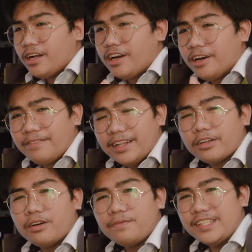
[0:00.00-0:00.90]
Herbal
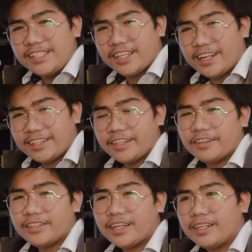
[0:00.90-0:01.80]
coffee is
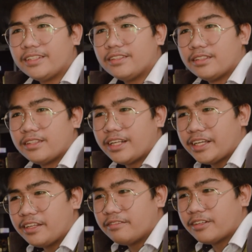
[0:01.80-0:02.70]
healthier than
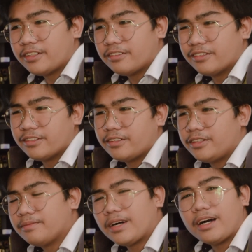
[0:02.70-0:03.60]
3-in-1 or
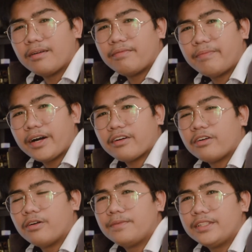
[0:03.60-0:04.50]
yung mga pack
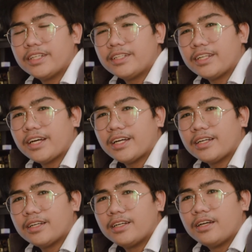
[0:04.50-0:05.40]
coffee dyan na
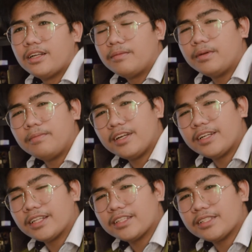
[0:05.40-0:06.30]
nabibili
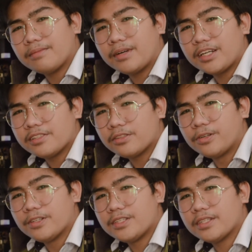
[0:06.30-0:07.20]
natin sa mga
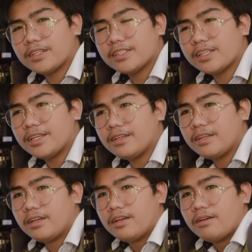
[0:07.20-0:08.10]
stores. Kasi
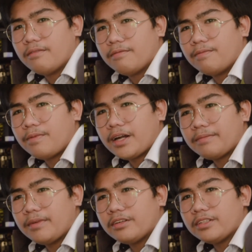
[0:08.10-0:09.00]
parang
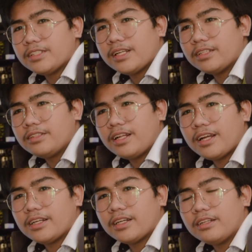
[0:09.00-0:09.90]
meron na sila doon
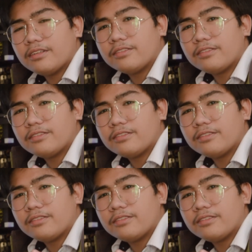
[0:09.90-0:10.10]
nilalagay na